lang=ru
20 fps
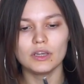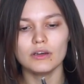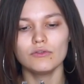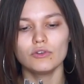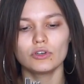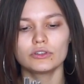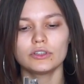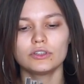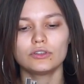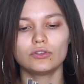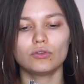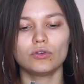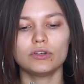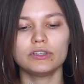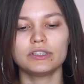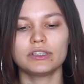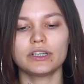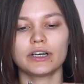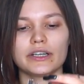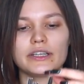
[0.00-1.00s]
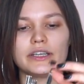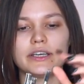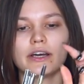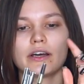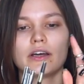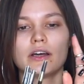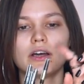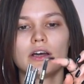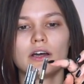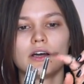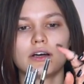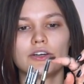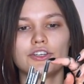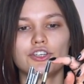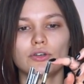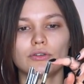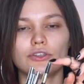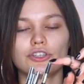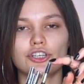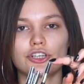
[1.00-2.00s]
Вот, на другой стороне
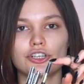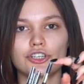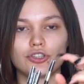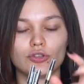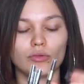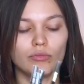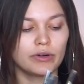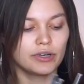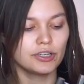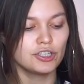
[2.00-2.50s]
щеточка, чтобы